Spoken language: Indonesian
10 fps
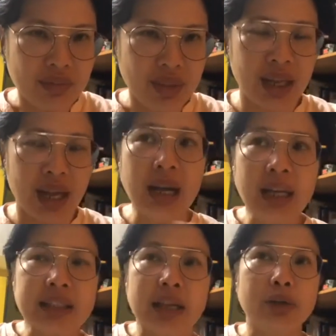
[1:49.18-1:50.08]
ya
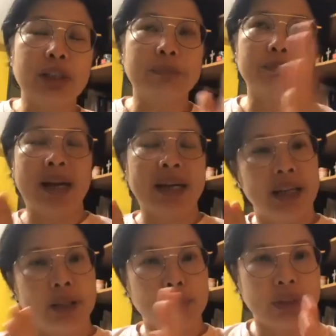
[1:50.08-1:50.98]
tahun depan
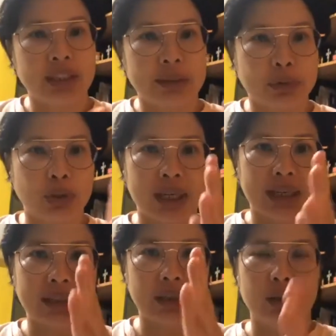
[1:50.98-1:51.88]
itu kitab suci
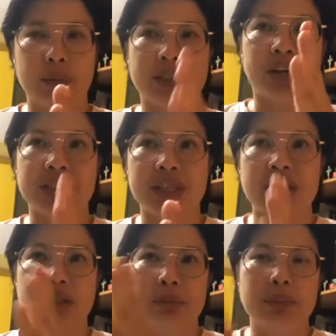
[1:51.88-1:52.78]
akan keluar
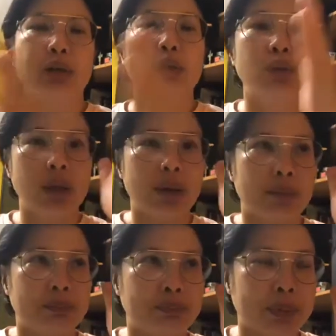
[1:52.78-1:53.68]
translation baru
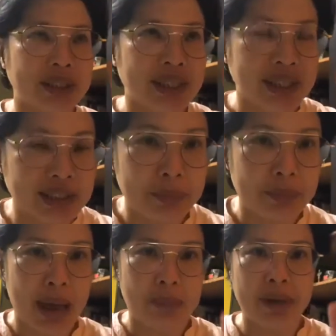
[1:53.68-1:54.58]
perjanjian
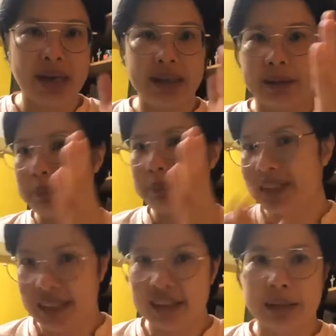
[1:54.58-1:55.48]
lama dan
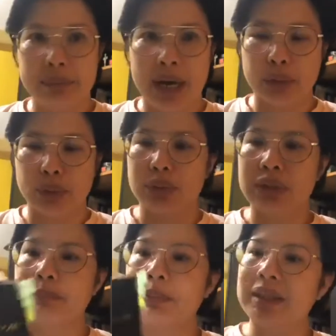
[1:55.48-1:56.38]
perjanjian baru.
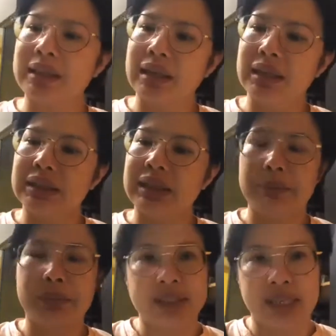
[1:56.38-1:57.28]
Tapi eh, yang
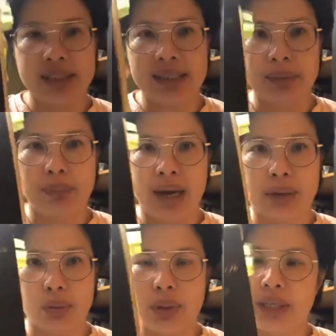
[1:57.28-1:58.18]
perjanjian
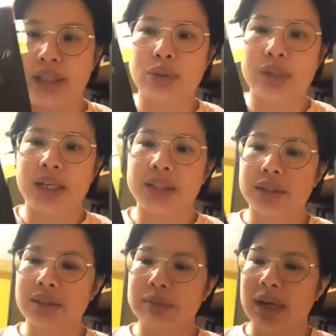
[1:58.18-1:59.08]
baru ini sudah
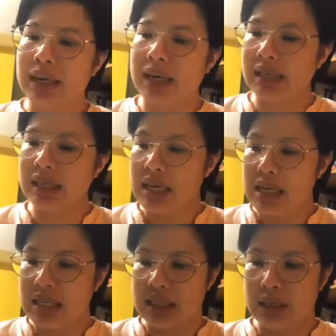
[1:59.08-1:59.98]
diterjemahkan
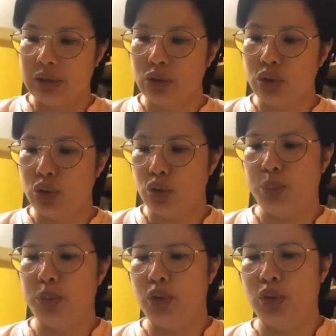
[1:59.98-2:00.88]
tahun
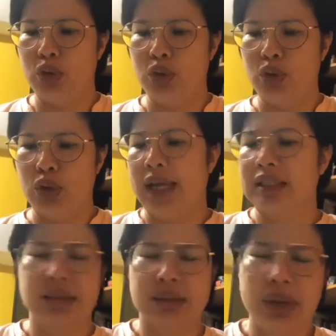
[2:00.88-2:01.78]
70 eh
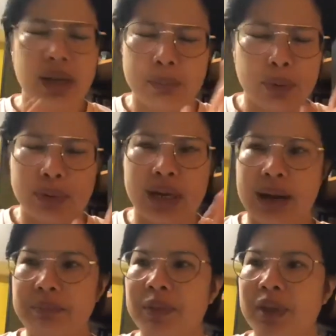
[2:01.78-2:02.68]

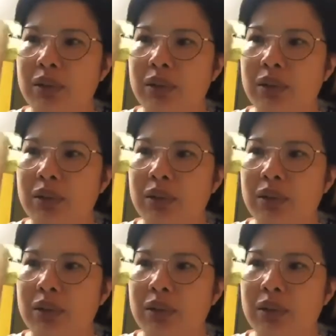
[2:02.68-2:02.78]
96